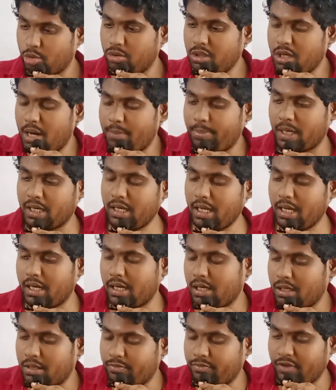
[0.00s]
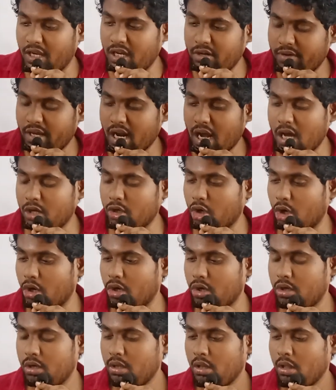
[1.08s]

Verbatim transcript: ஒழுங்காக பண்ணல ஃபெயில் வேறு ஆகுறோம்